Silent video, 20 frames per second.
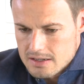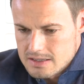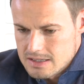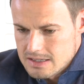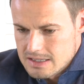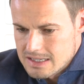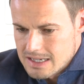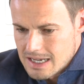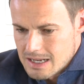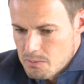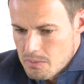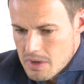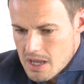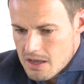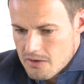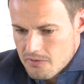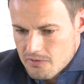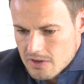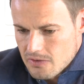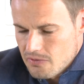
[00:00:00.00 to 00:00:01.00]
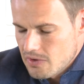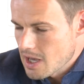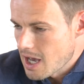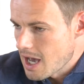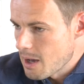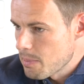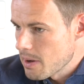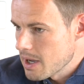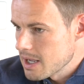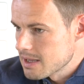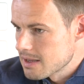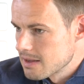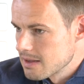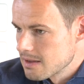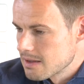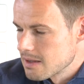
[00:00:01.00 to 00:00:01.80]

Sie sehen mehr, wie wir arbeiten.